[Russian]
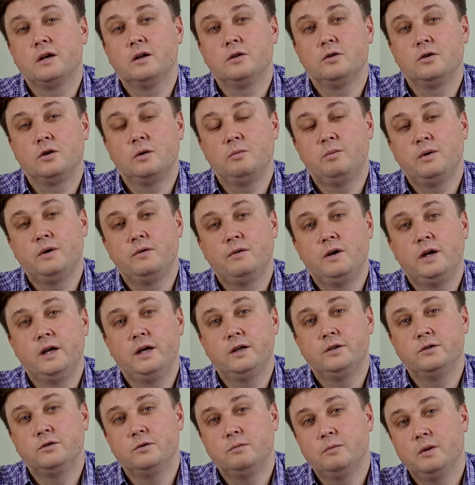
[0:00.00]
который
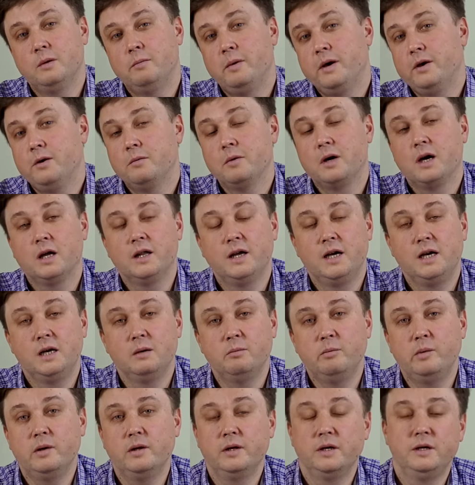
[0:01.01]
появляется на моем канале,
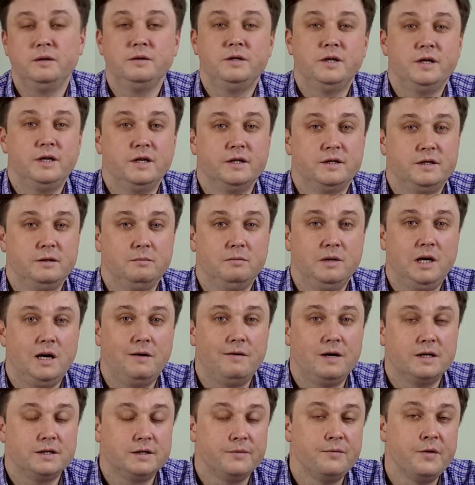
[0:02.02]
был интересным для
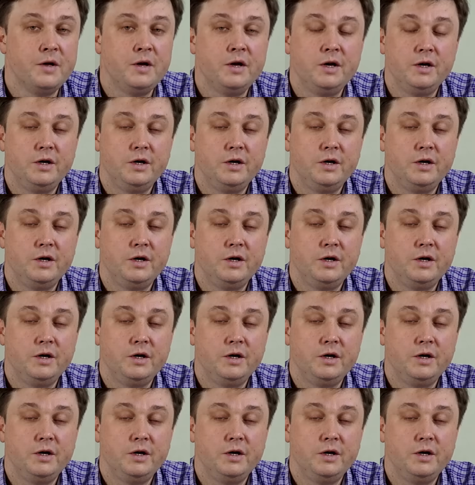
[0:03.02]
вас.